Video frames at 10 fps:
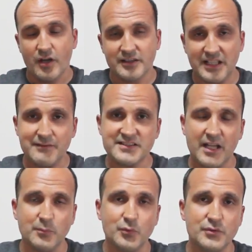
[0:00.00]

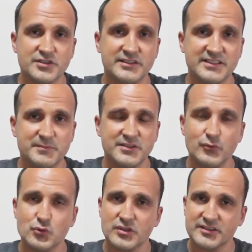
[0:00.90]
LiveCell bu
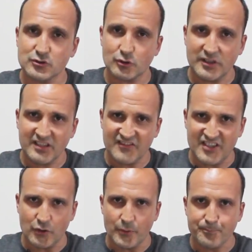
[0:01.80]
hizmeti ücretsiz olarak
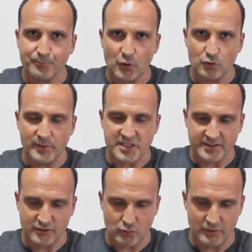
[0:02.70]
veriyor. Bunu
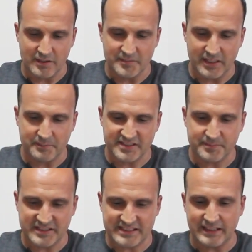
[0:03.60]
baştan söyleyelim. Yani
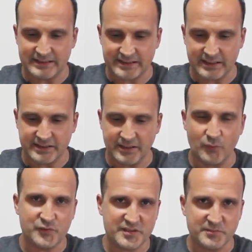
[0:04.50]
biz biz de aldık hatta
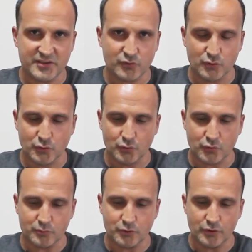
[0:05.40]
ofisimize
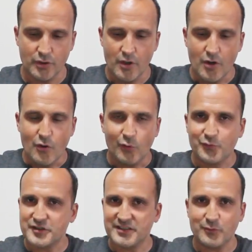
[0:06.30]
kurdurduk bunu.
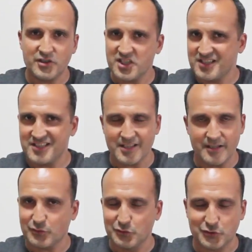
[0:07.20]
Ofiste böyle çeşitli
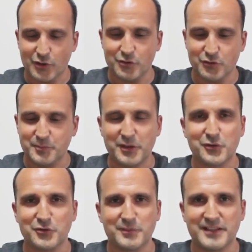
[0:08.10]
şeyleri kontrol ediyoruz.
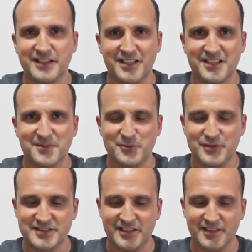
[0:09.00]
Bakıyorum ben neler
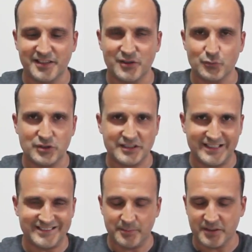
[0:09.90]
yapıyor insanlar diye.
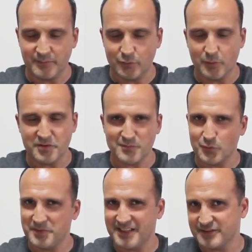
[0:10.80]
Uzaktan da bakabiliyorum.
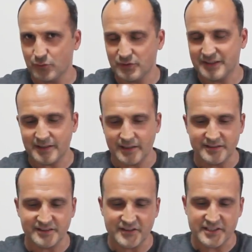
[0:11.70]
Şimdi birazdan onun
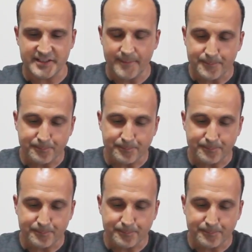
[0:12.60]
detaylarını da vereceğim.